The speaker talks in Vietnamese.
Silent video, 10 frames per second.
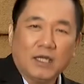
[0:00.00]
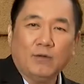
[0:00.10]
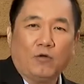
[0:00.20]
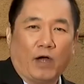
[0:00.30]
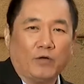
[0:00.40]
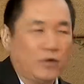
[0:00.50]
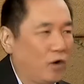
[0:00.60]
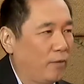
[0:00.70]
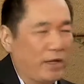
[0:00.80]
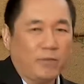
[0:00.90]
loại
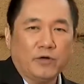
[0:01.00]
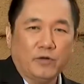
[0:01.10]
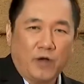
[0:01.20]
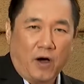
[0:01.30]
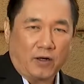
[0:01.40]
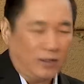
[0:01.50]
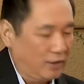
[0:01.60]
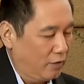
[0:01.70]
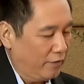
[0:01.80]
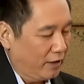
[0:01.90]
noodle mà giống như udon đó thì
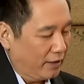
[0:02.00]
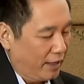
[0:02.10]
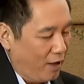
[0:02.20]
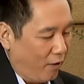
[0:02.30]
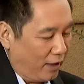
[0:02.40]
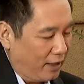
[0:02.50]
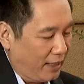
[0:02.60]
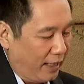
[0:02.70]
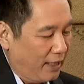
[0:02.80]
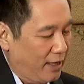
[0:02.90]
quý vị có thể đòi cái
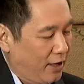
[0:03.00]
này